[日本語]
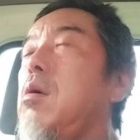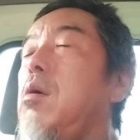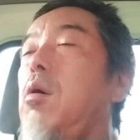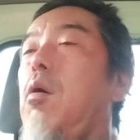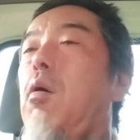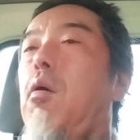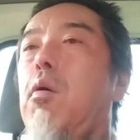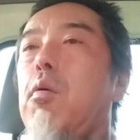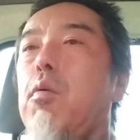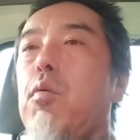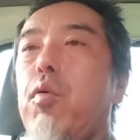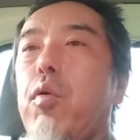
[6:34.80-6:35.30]

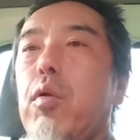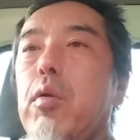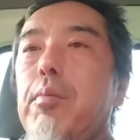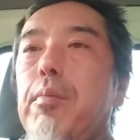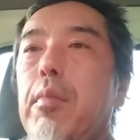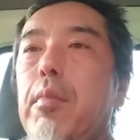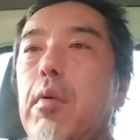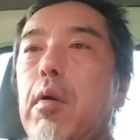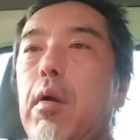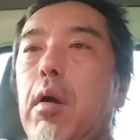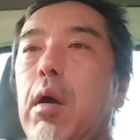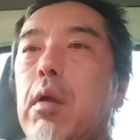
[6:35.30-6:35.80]
これ、
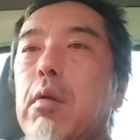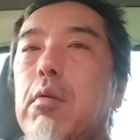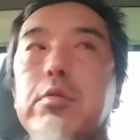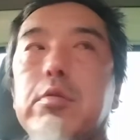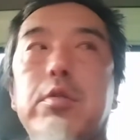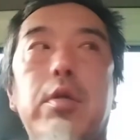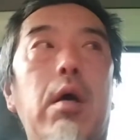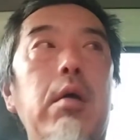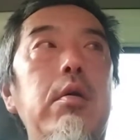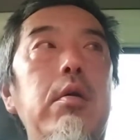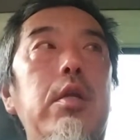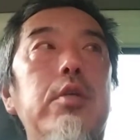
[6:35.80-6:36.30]
あの、
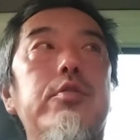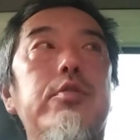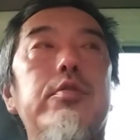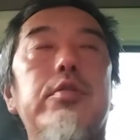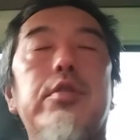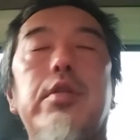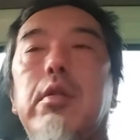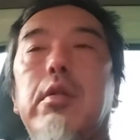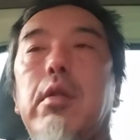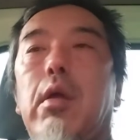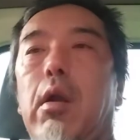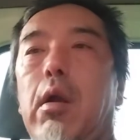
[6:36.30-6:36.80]
サングラスし
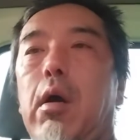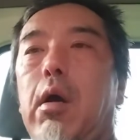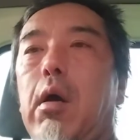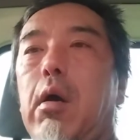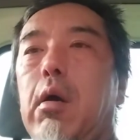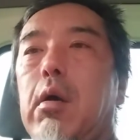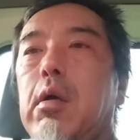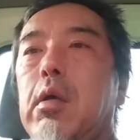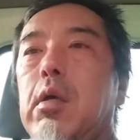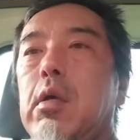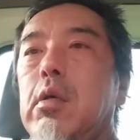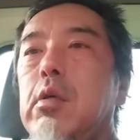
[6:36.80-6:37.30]
てたら、
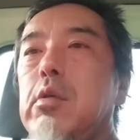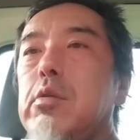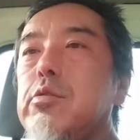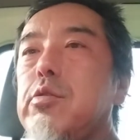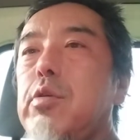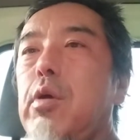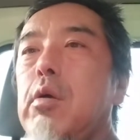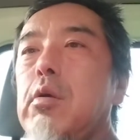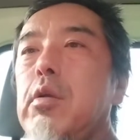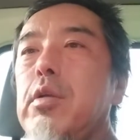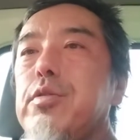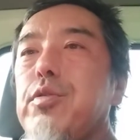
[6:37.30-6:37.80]

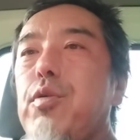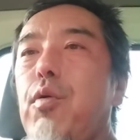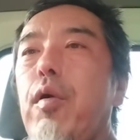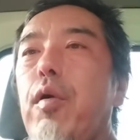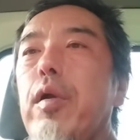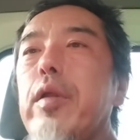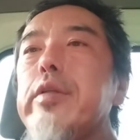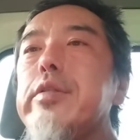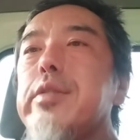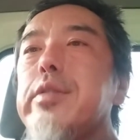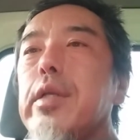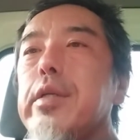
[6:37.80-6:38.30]
サングラス壊
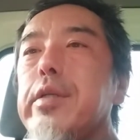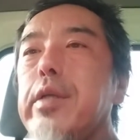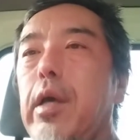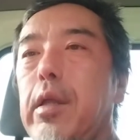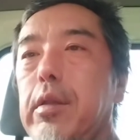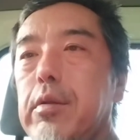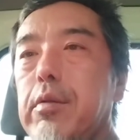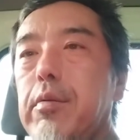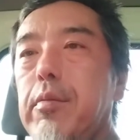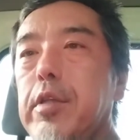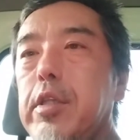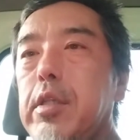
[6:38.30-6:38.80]
れてたじゃん。
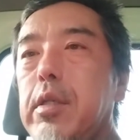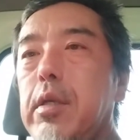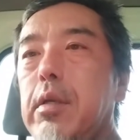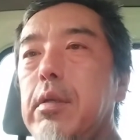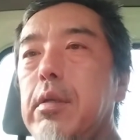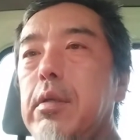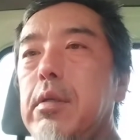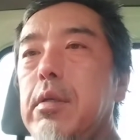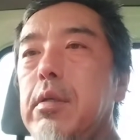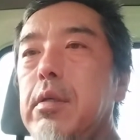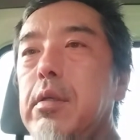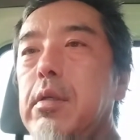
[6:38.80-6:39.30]

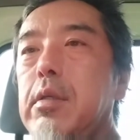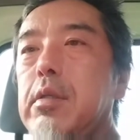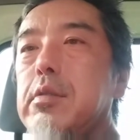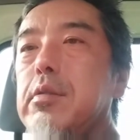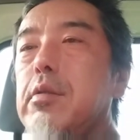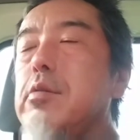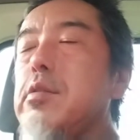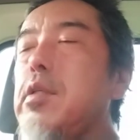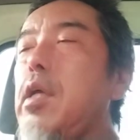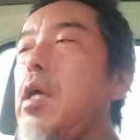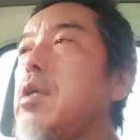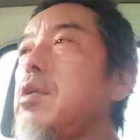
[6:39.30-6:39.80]
そ
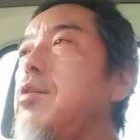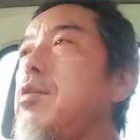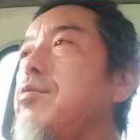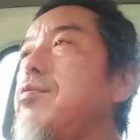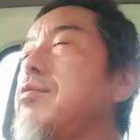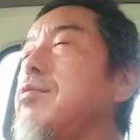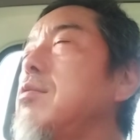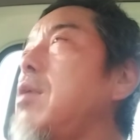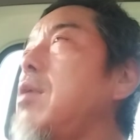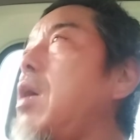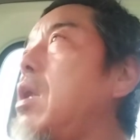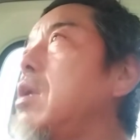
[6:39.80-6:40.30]
さっきの
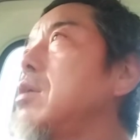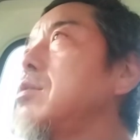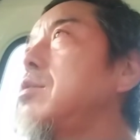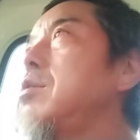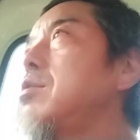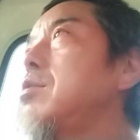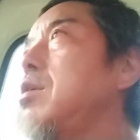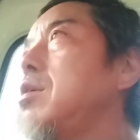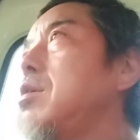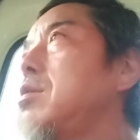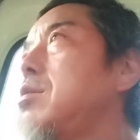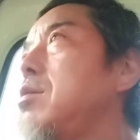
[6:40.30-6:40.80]
服の話と一
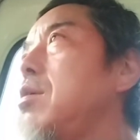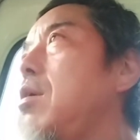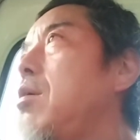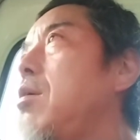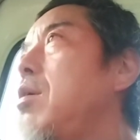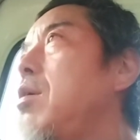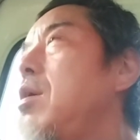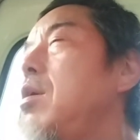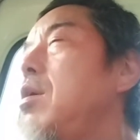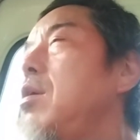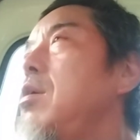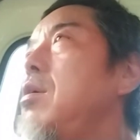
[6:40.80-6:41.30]
緒ですよ。
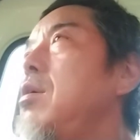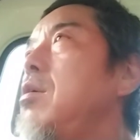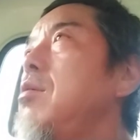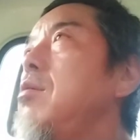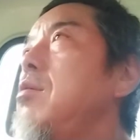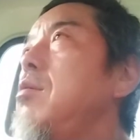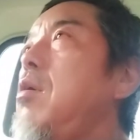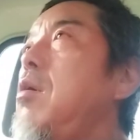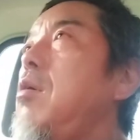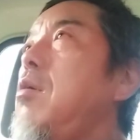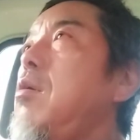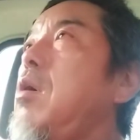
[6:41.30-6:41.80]

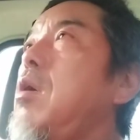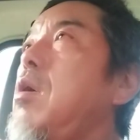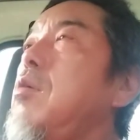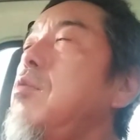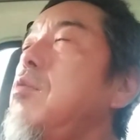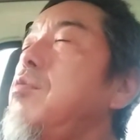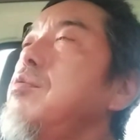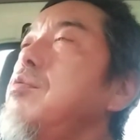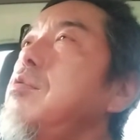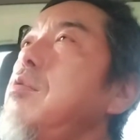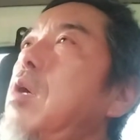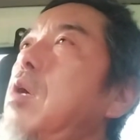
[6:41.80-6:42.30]
あの、
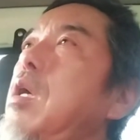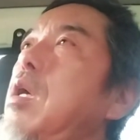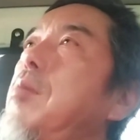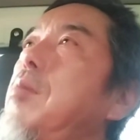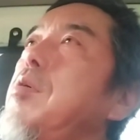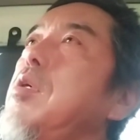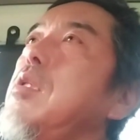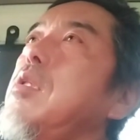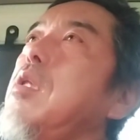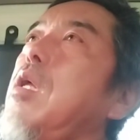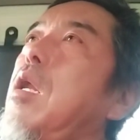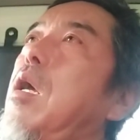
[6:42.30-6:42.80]
服は破
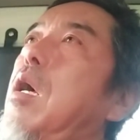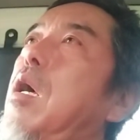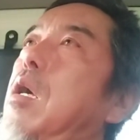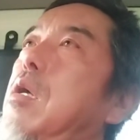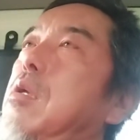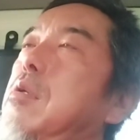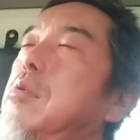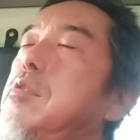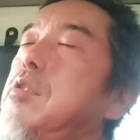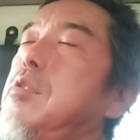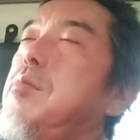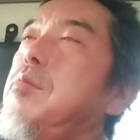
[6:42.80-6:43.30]
けたら
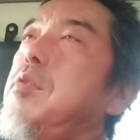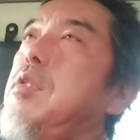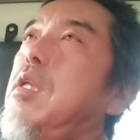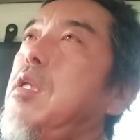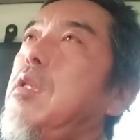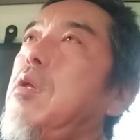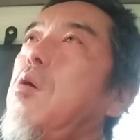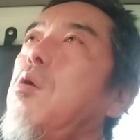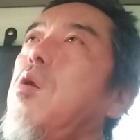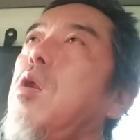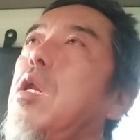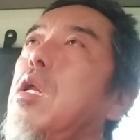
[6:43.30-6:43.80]
自分で治
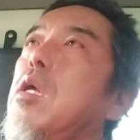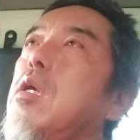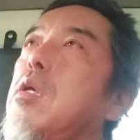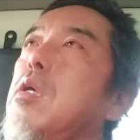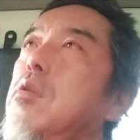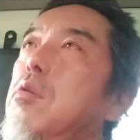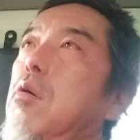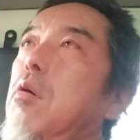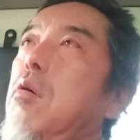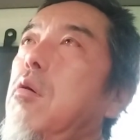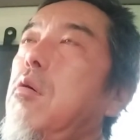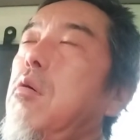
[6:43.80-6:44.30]
らないけ
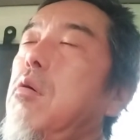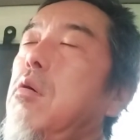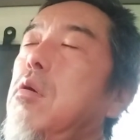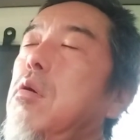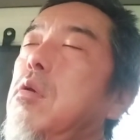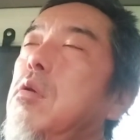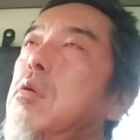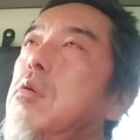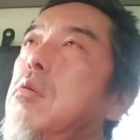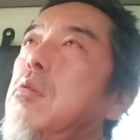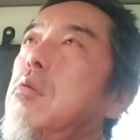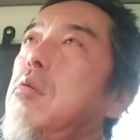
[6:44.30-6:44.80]
ど、
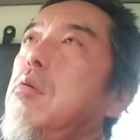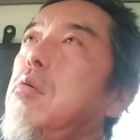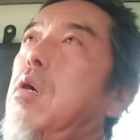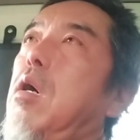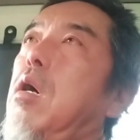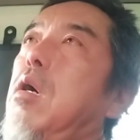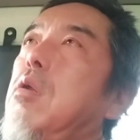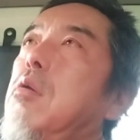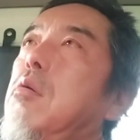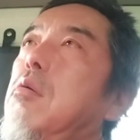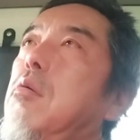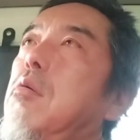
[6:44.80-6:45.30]

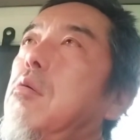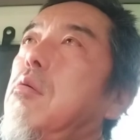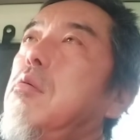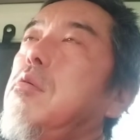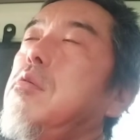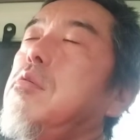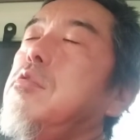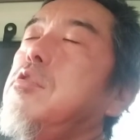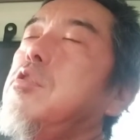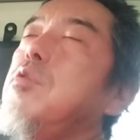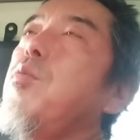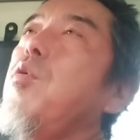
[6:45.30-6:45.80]
あの、
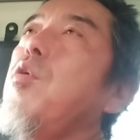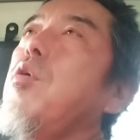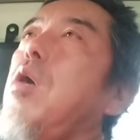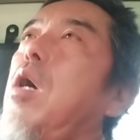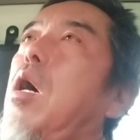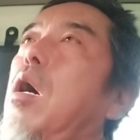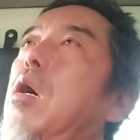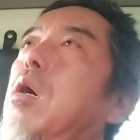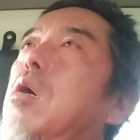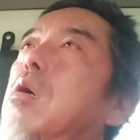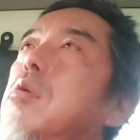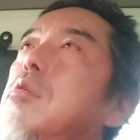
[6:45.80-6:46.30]
ズボン
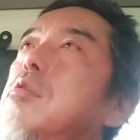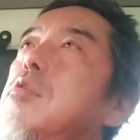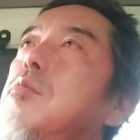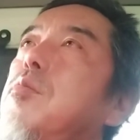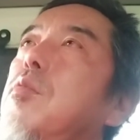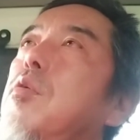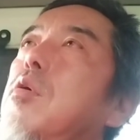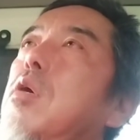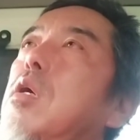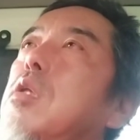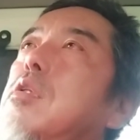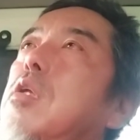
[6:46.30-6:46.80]
か。
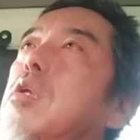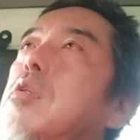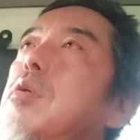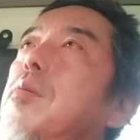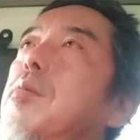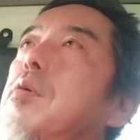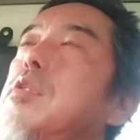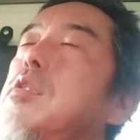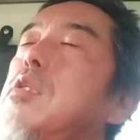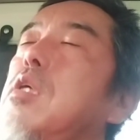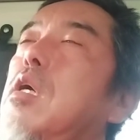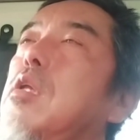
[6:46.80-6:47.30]
ズボンが例えば
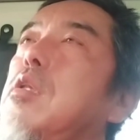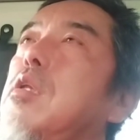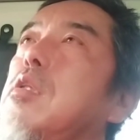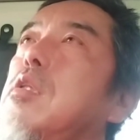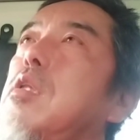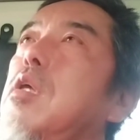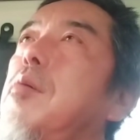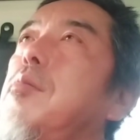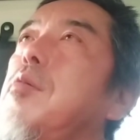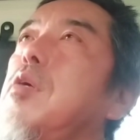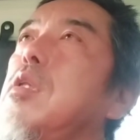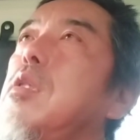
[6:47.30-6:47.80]
石が当たっ
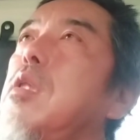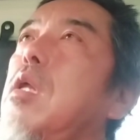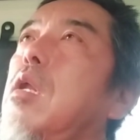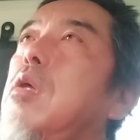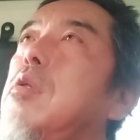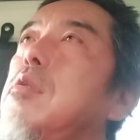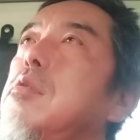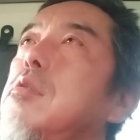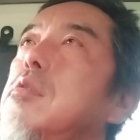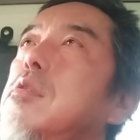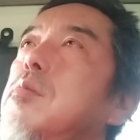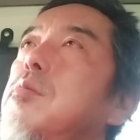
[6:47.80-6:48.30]
て破けたら
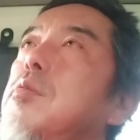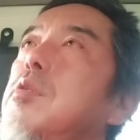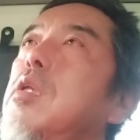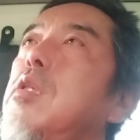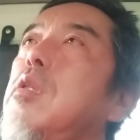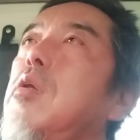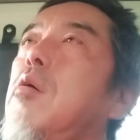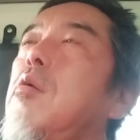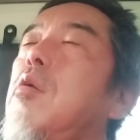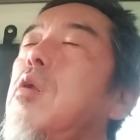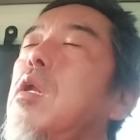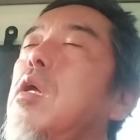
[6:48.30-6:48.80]
自分で治
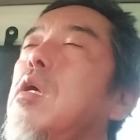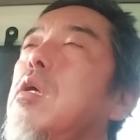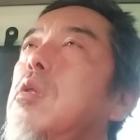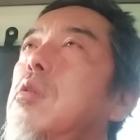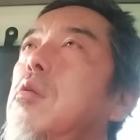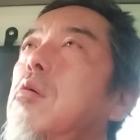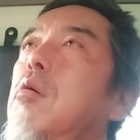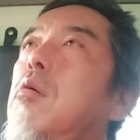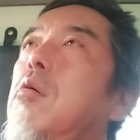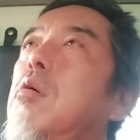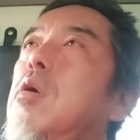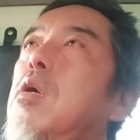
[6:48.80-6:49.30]
らないけ
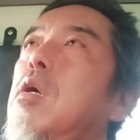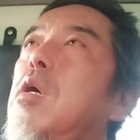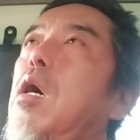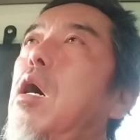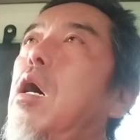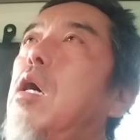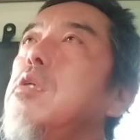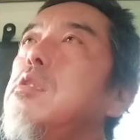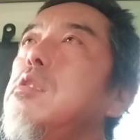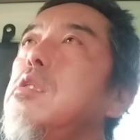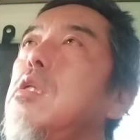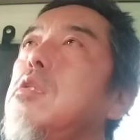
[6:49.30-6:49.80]
ど、
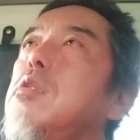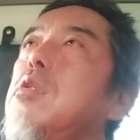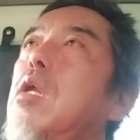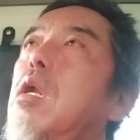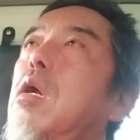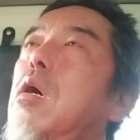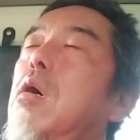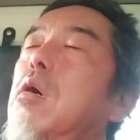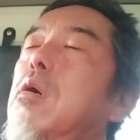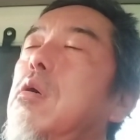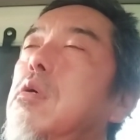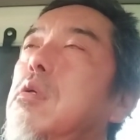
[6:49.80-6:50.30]
足だった
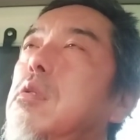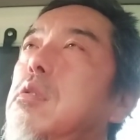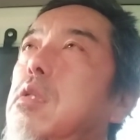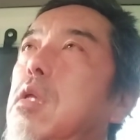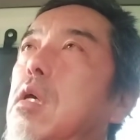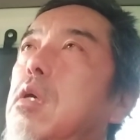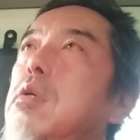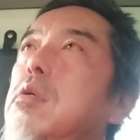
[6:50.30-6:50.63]
らね、